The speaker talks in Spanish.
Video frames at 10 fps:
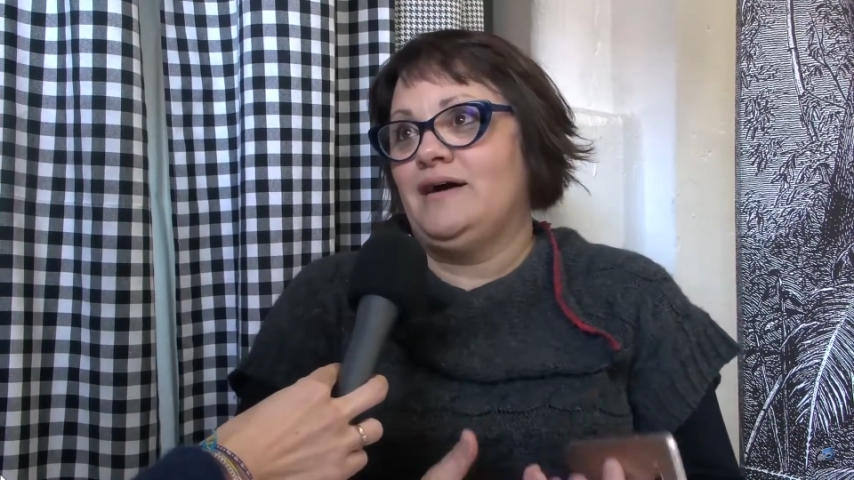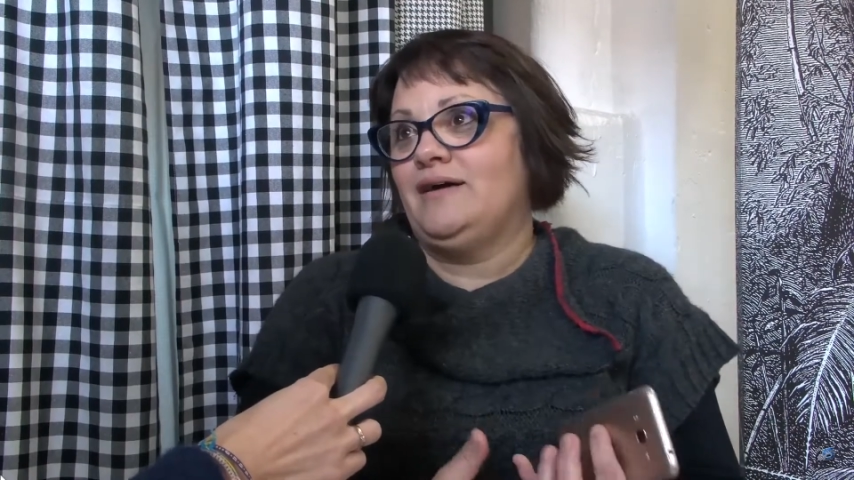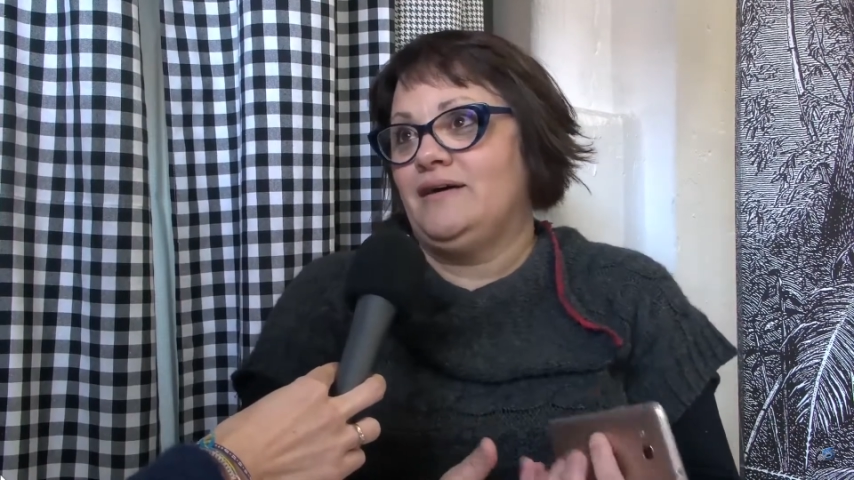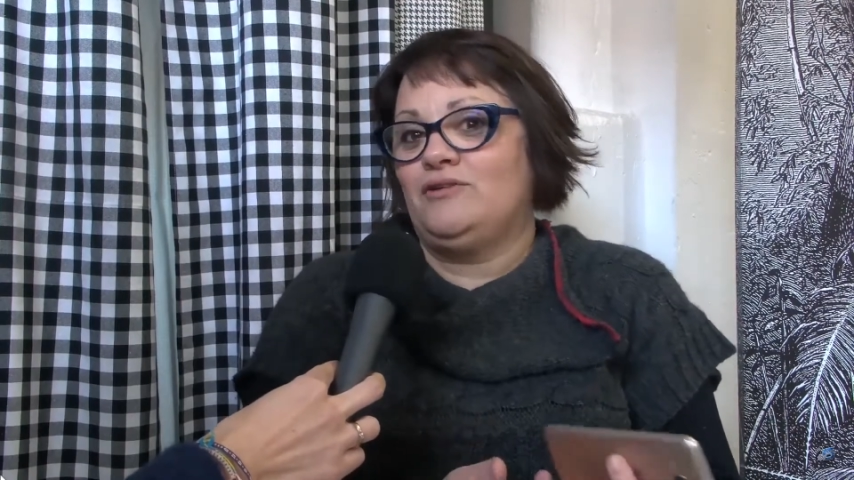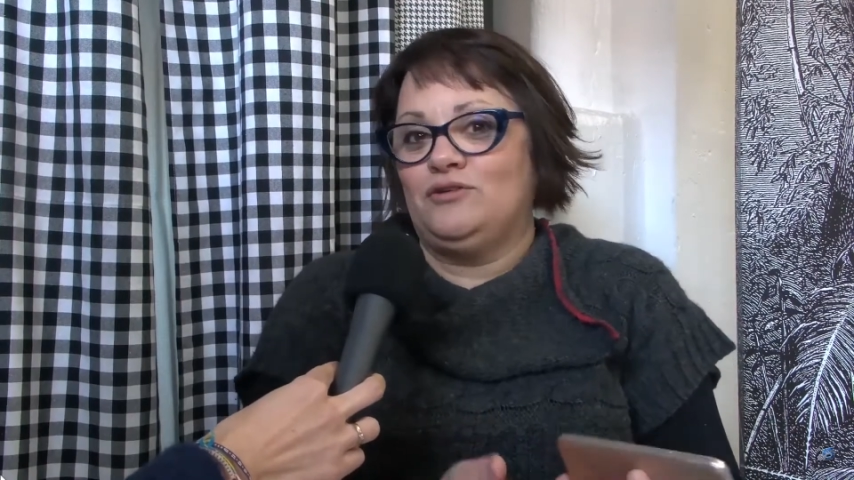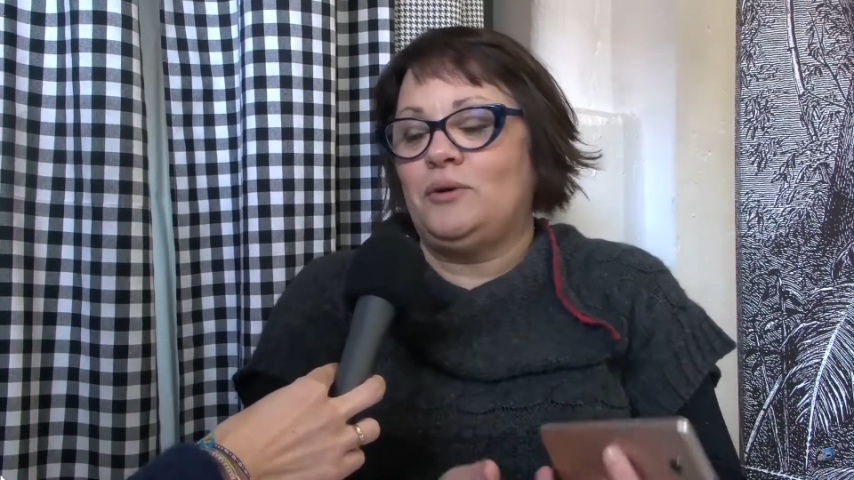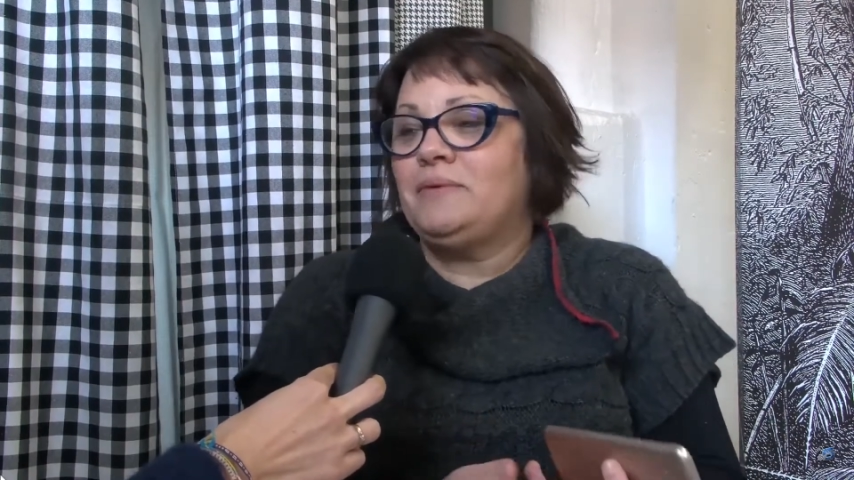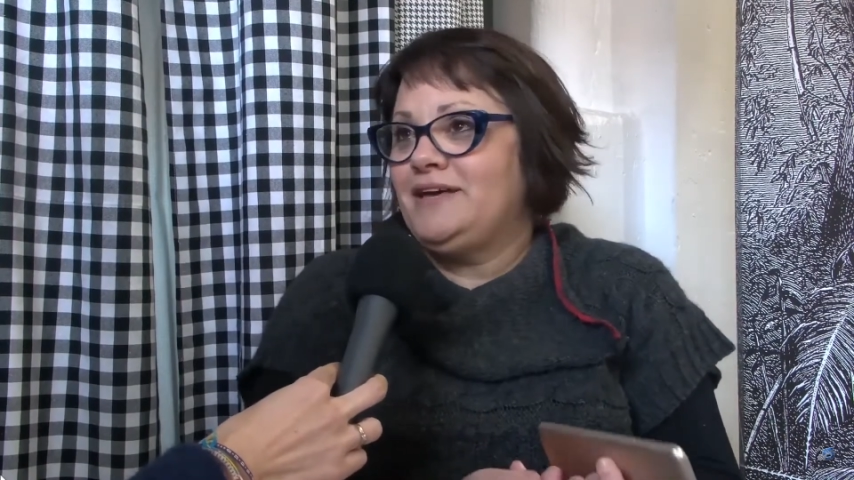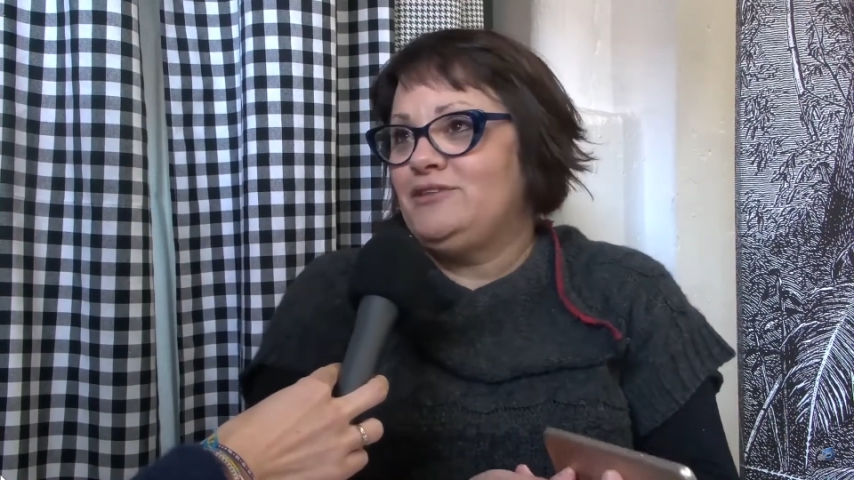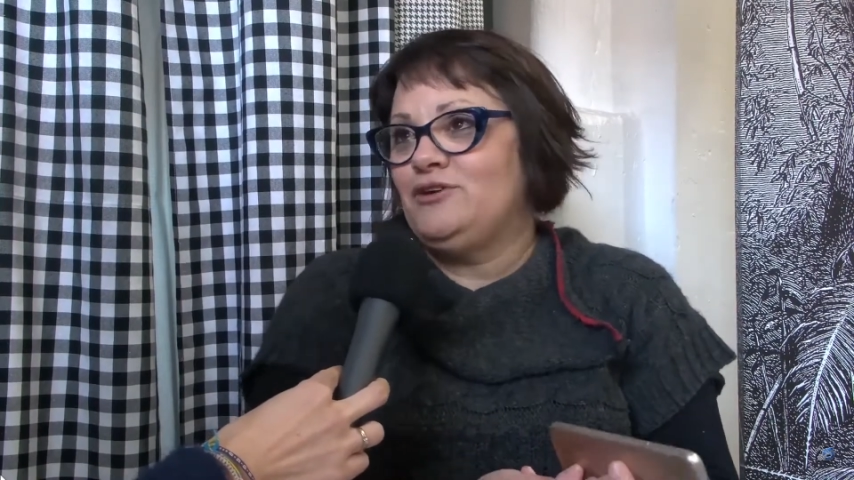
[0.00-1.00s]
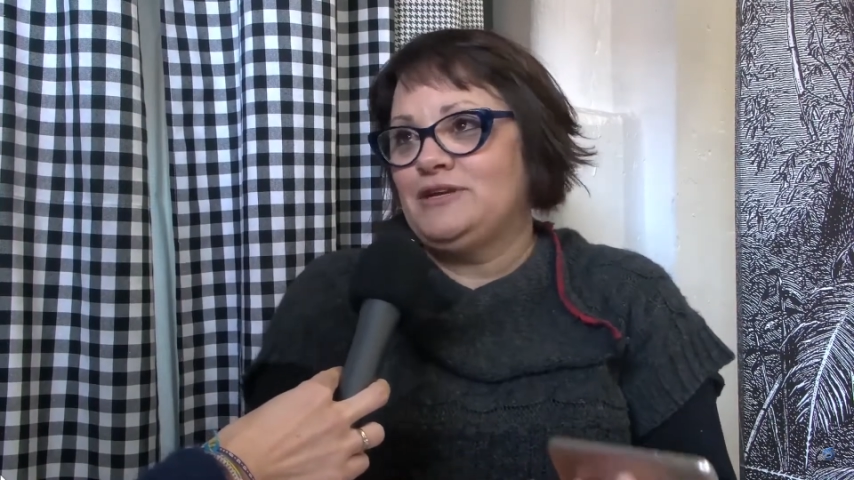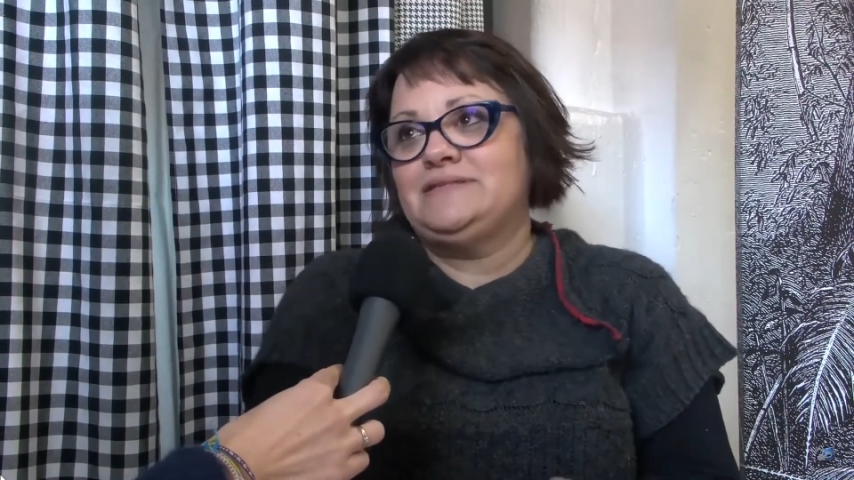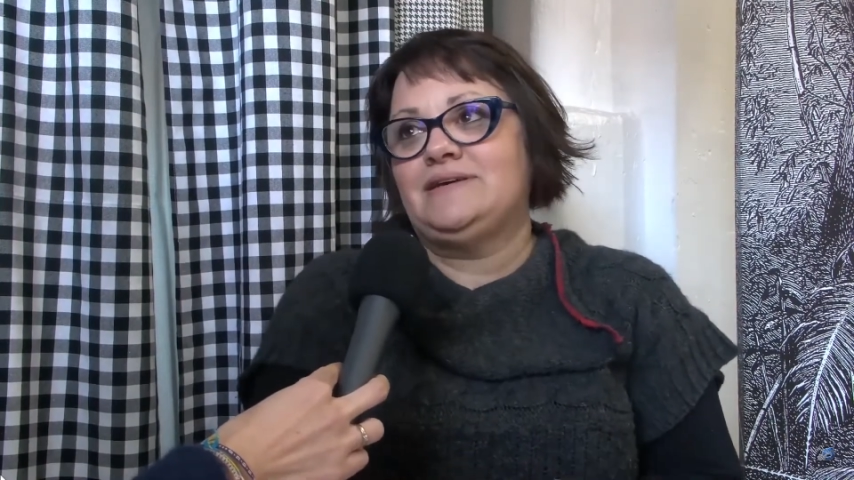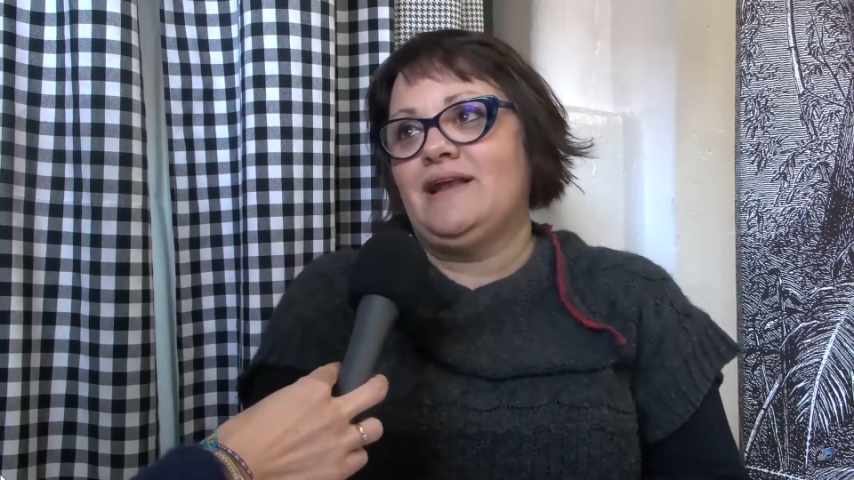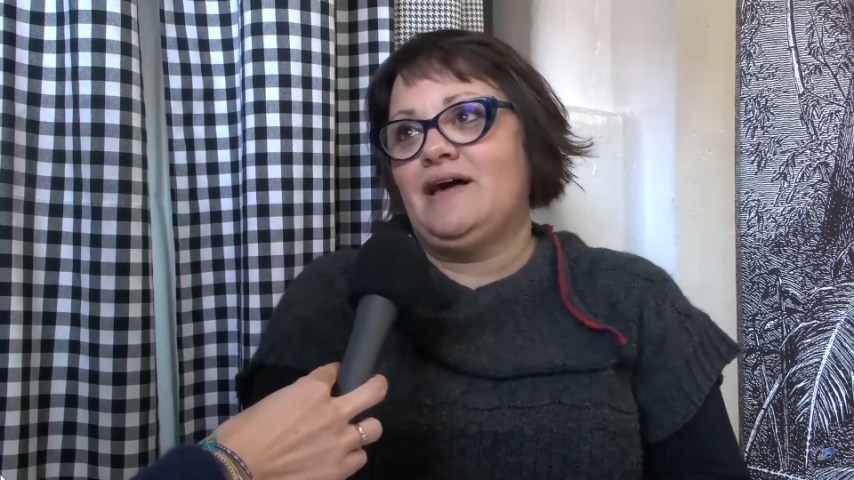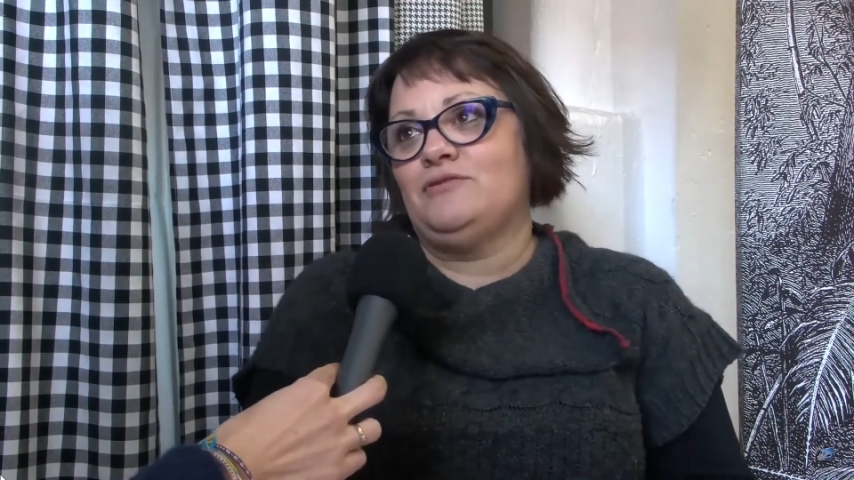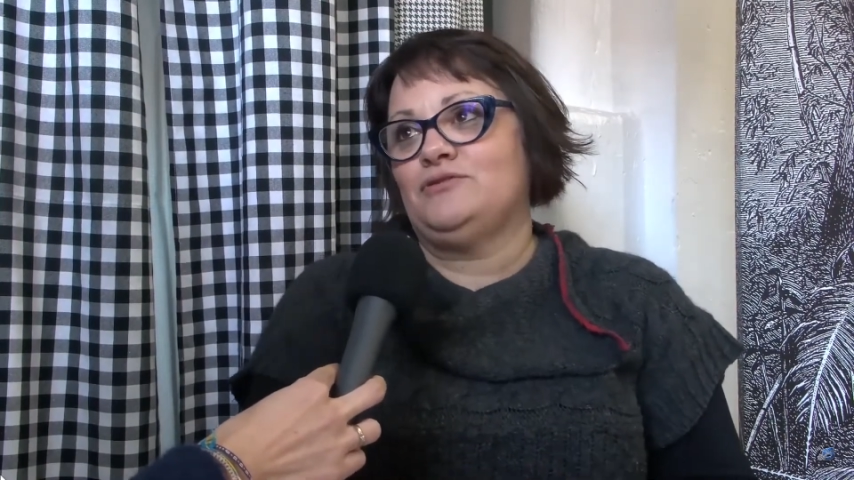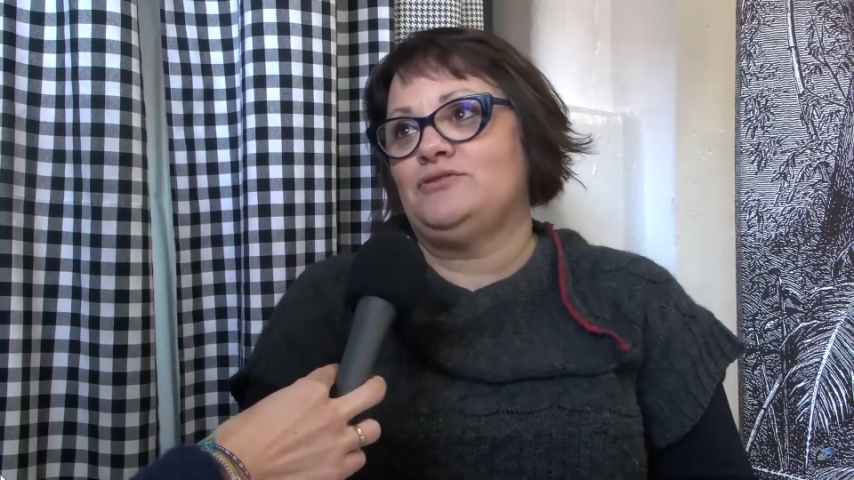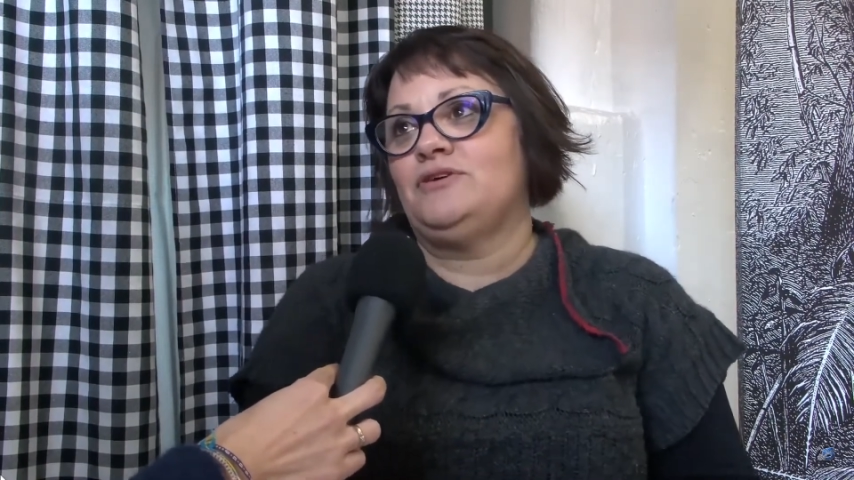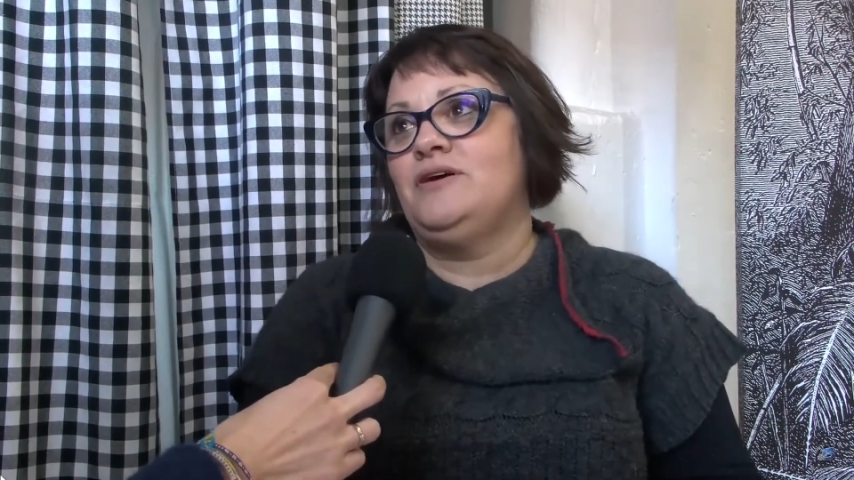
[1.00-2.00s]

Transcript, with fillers: eh, con objetos reciclados.